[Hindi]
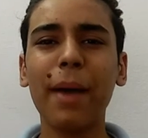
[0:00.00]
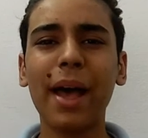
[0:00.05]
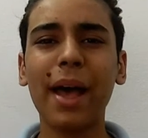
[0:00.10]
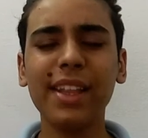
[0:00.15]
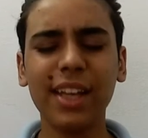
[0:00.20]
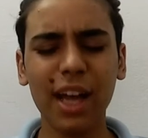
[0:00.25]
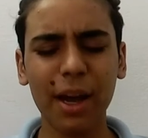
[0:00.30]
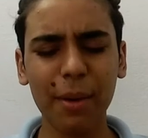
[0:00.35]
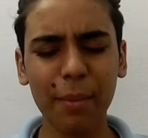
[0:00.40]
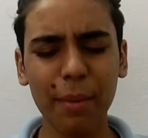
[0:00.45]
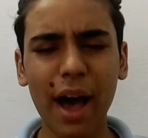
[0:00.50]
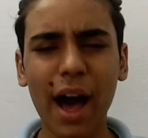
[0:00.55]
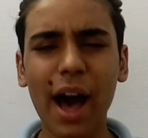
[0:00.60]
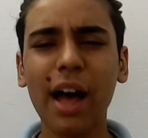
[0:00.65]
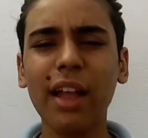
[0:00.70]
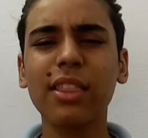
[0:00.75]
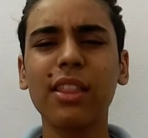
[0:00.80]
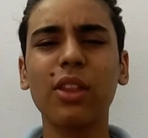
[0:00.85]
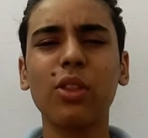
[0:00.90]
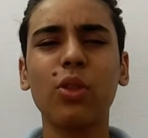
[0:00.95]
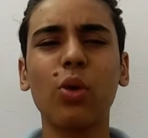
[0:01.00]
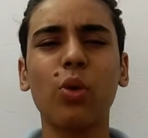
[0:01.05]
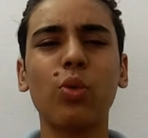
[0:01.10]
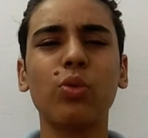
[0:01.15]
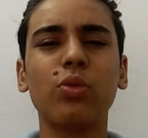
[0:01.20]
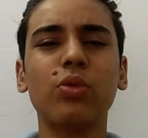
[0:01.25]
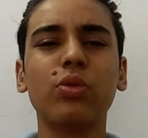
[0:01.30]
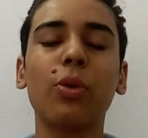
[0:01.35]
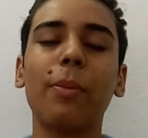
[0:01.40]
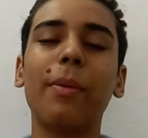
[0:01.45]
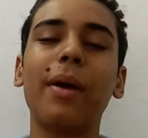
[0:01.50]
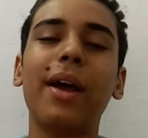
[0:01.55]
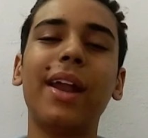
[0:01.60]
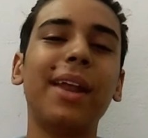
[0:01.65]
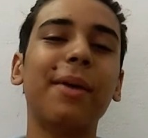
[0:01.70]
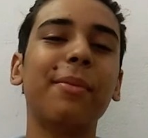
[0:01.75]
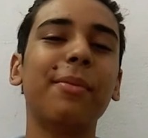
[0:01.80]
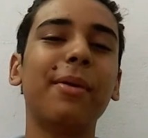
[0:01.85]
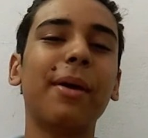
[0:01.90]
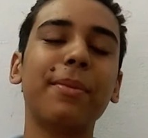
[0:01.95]
पहली जगह में हाथ ना दूँ तो
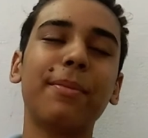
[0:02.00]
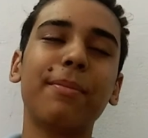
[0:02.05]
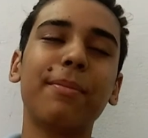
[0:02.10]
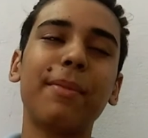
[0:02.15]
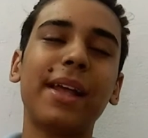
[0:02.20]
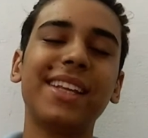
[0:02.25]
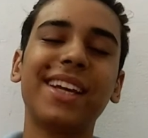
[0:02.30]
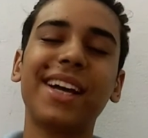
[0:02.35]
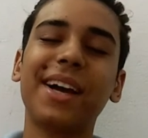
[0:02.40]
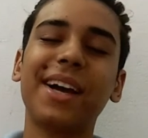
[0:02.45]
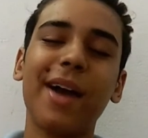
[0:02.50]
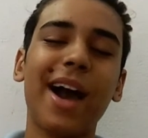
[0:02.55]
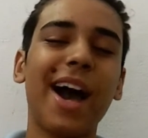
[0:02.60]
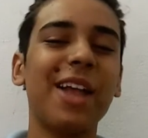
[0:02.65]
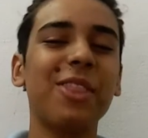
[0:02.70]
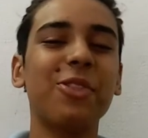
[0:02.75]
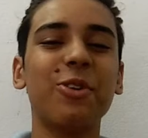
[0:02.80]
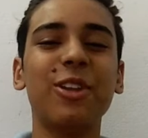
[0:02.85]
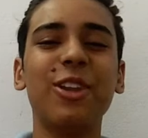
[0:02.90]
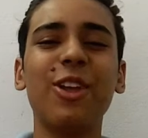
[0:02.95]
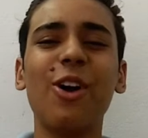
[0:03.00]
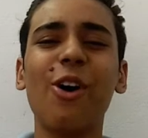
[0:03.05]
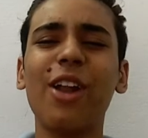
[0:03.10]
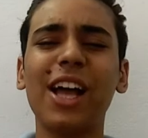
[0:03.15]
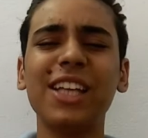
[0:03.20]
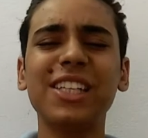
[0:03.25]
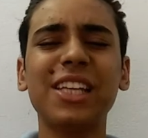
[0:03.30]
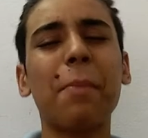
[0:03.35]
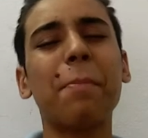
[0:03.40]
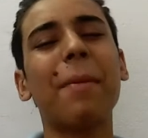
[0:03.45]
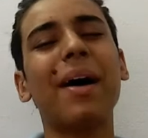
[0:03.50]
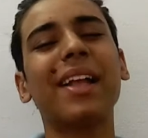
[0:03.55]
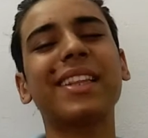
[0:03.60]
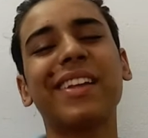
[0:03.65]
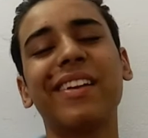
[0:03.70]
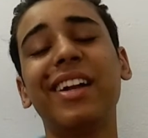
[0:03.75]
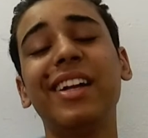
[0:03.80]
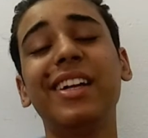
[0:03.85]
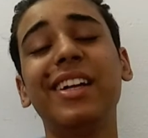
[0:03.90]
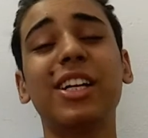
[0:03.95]
मैंने भी अपने पहली जगह में हाथ धो लिया और आज हम
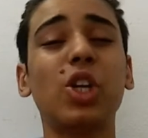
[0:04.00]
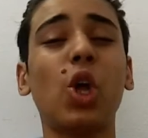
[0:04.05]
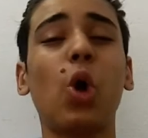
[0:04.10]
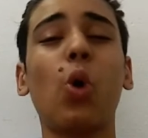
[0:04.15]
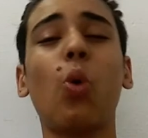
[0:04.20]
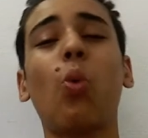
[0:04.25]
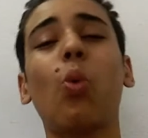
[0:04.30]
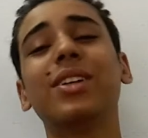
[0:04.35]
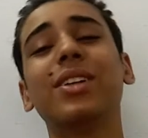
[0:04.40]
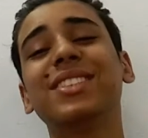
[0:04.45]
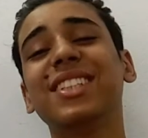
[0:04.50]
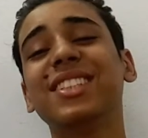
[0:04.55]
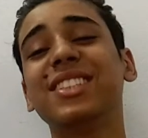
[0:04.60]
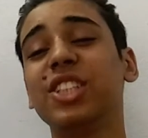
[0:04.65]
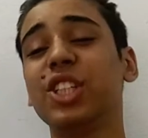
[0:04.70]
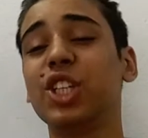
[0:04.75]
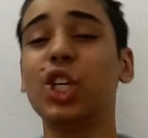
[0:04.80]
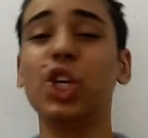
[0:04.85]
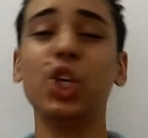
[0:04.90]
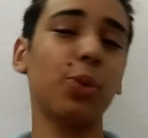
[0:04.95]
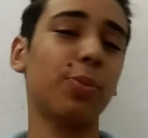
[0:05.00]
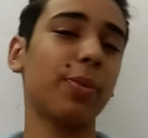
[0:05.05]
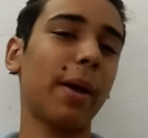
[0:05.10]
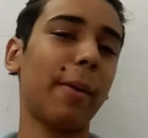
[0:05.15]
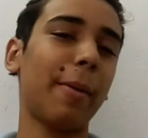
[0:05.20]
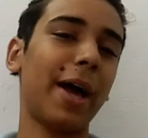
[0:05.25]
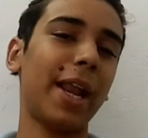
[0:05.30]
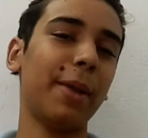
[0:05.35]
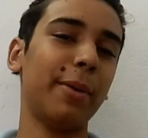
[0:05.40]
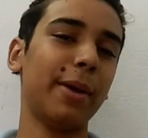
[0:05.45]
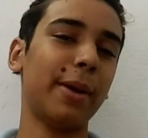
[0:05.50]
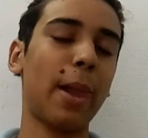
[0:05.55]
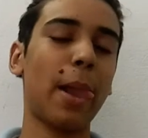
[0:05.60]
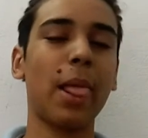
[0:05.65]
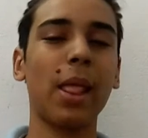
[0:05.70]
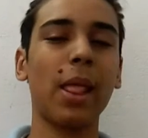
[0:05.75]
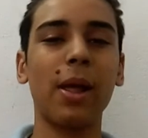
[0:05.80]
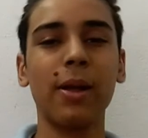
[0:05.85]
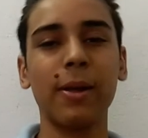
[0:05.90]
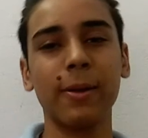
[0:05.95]
बात कर रहे हैं टिकटॉक वर्सेज यूट्यूब के बारे में
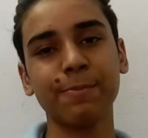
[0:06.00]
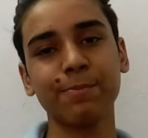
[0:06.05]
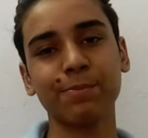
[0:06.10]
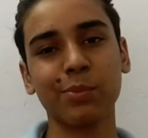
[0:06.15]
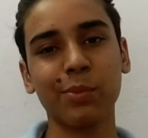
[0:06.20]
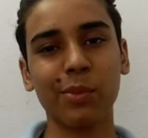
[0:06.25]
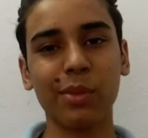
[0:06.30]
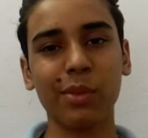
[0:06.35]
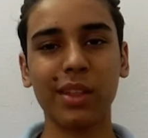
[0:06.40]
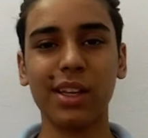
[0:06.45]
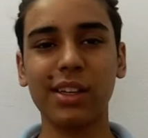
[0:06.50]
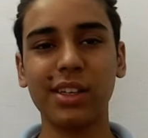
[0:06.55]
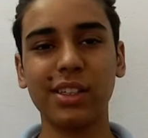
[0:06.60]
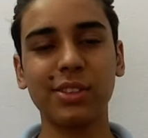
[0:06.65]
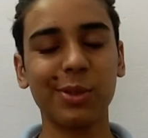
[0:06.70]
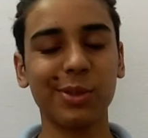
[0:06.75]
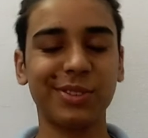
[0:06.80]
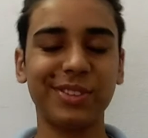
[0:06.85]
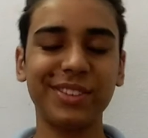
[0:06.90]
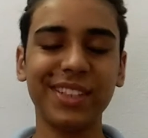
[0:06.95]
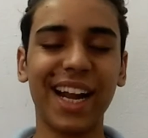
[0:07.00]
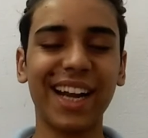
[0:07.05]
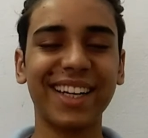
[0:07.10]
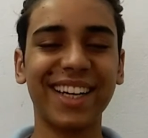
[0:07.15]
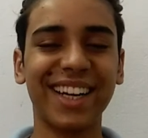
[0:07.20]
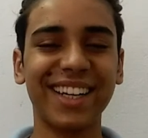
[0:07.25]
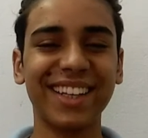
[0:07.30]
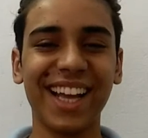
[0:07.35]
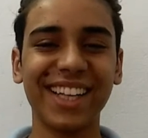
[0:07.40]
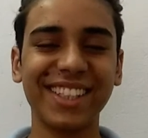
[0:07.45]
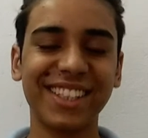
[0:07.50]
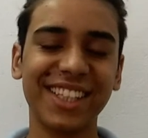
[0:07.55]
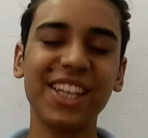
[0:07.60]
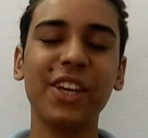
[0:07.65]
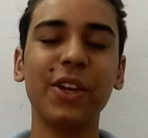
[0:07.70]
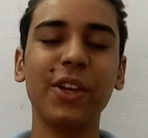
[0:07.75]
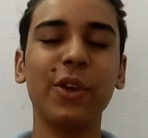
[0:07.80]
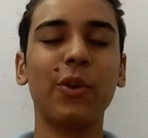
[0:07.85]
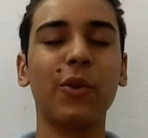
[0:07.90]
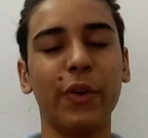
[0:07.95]
तो स्टार्ट करते हैं आज
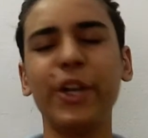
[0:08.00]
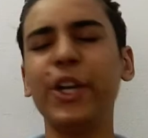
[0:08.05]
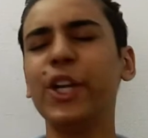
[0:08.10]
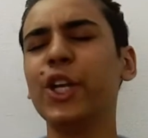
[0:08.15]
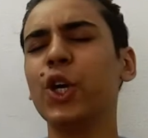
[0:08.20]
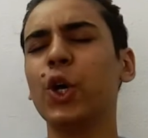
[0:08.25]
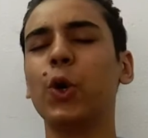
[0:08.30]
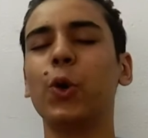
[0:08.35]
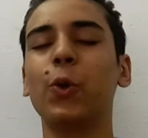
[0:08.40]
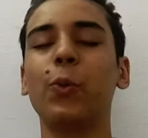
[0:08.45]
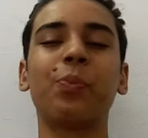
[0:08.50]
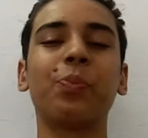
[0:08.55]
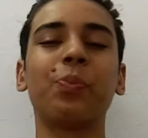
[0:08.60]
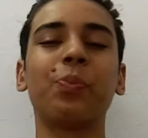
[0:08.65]
की वीडियो